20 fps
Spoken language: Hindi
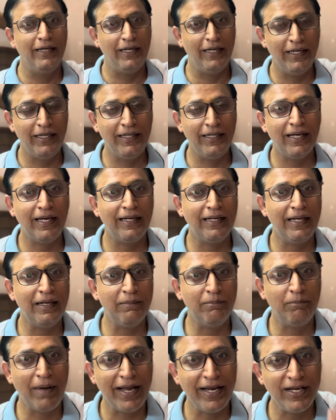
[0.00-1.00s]
इंडिया ने
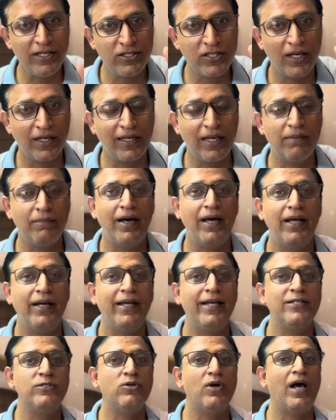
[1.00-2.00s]
22 छक्के मारे
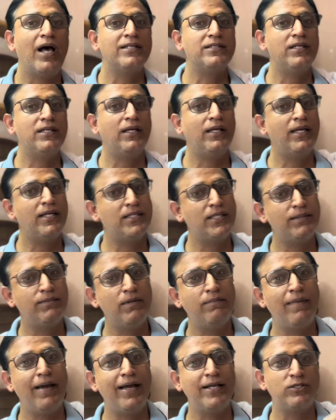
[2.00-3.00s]
हैं जो आज तक किसी
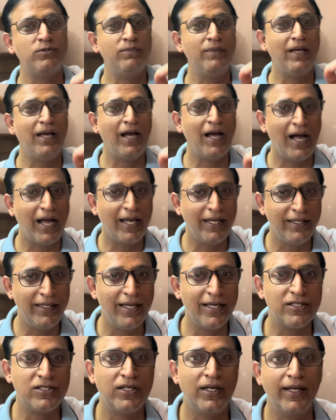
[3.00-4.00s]
भी मैच में
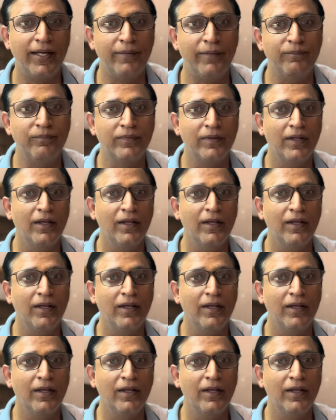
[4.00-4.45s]
हाईएस्ट हैं